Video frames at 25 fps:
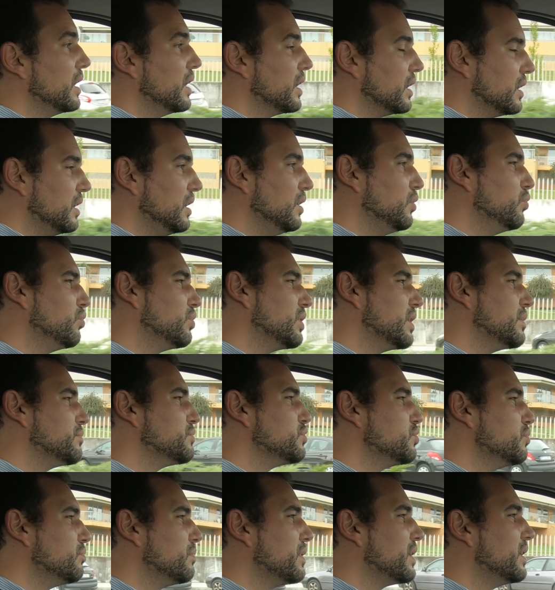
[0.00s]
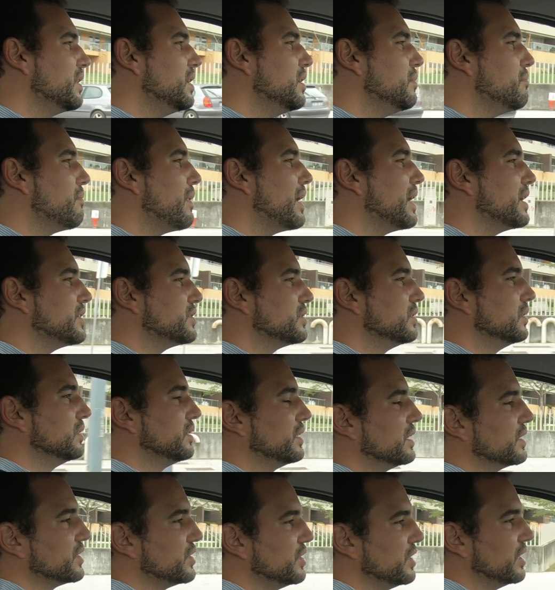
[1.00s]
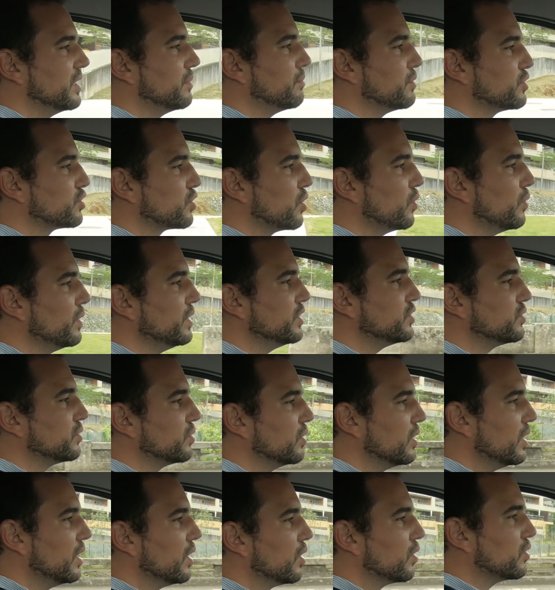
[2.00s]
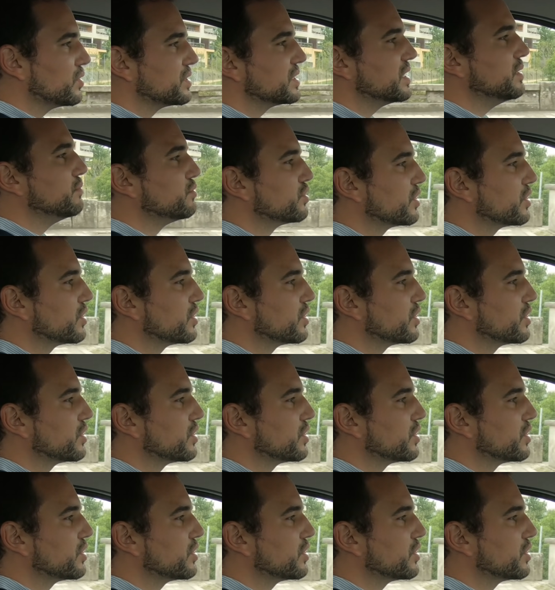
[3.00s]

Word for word: Aqui notamos um bocadinho mais de letargia, mas com isto conseguimos